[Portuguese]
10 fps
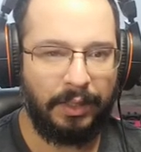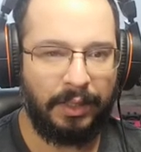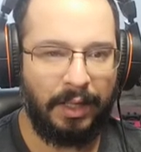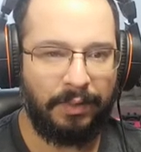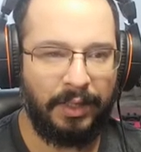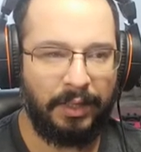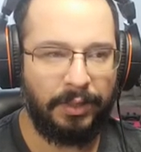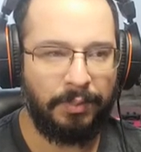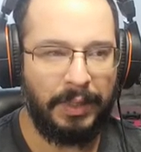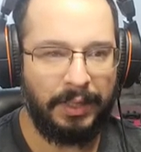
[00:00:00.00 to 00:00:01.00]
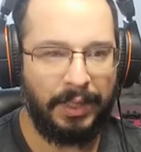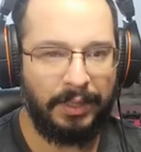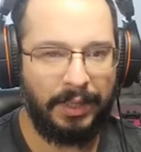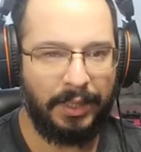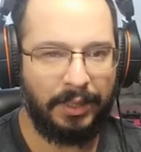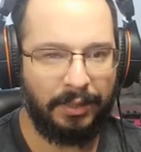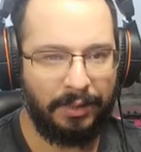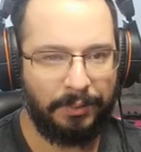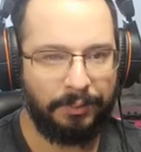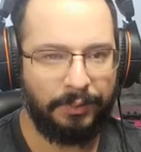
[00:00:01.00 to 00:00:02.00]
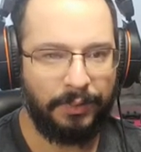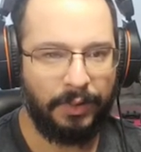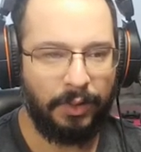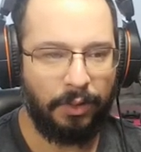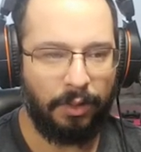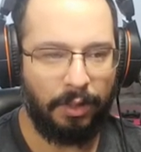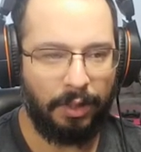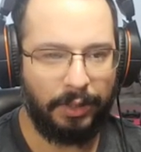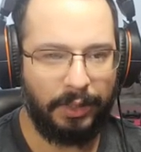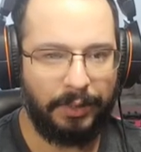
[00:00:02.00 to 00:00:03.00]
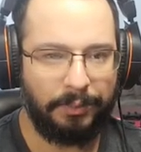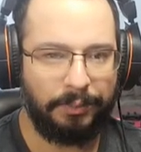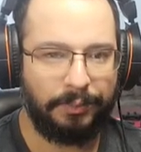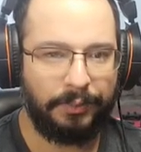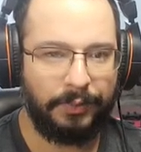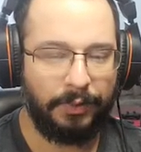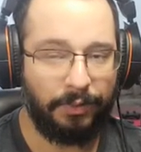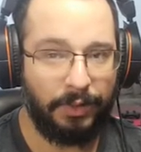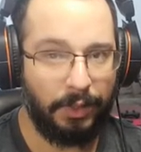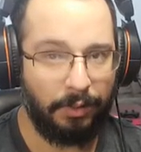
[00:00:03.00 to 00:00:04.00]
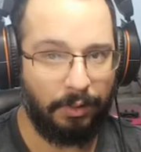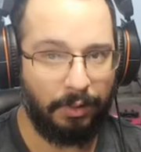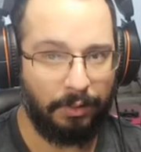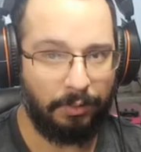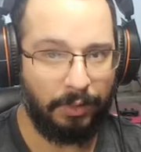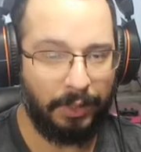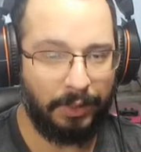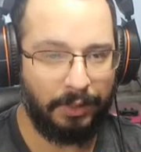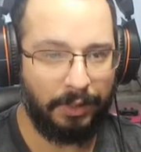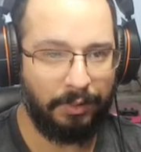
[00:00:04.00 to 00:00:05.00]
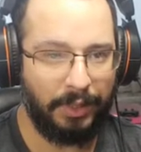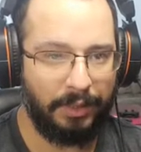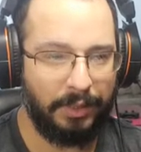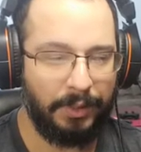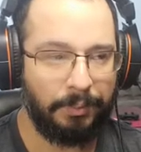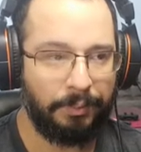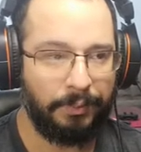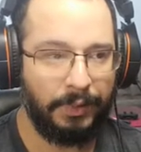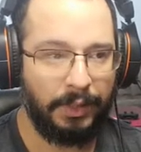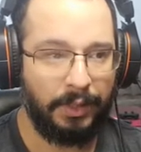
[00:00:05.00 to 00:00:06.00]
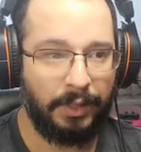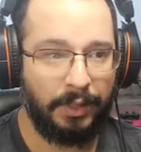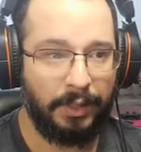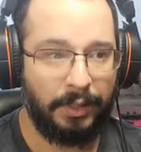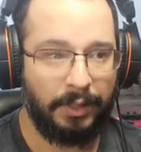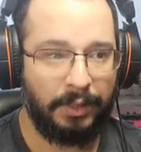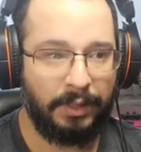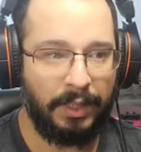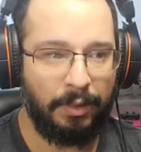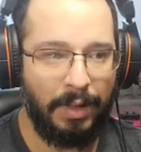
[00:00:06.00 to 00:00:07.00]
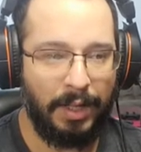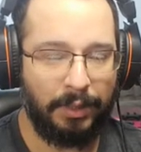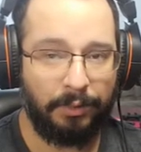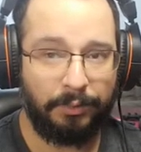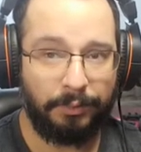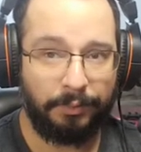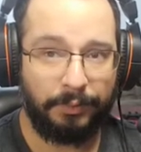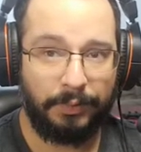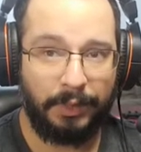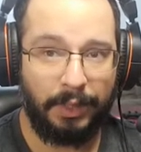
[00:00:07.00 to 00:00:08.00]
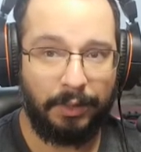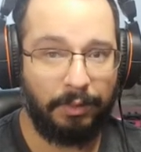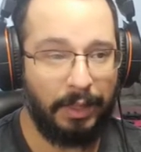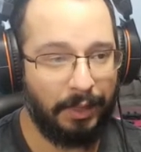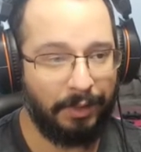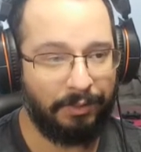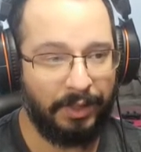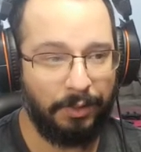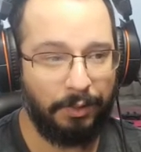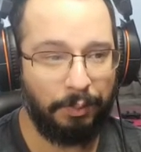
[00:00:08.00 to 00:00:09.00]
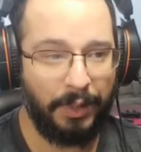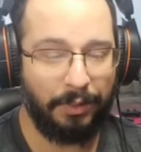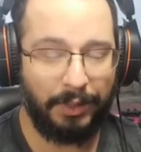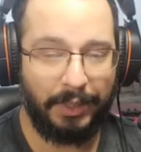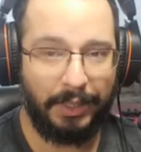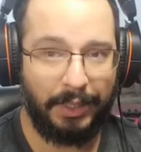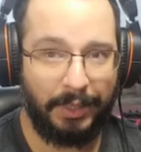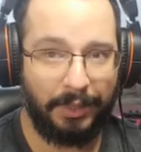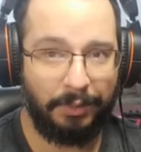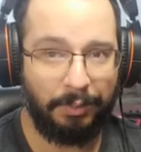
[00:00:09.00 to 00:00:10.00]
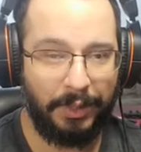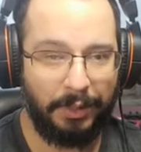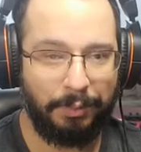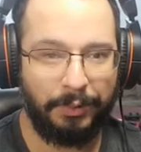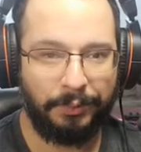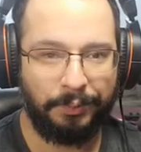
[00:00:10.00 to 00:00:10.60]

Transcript: Cavalo de BC6, roque. Fischer coloca o rei em segurança. C4, aqui o Darga avança o peão aqui atacando o bispo.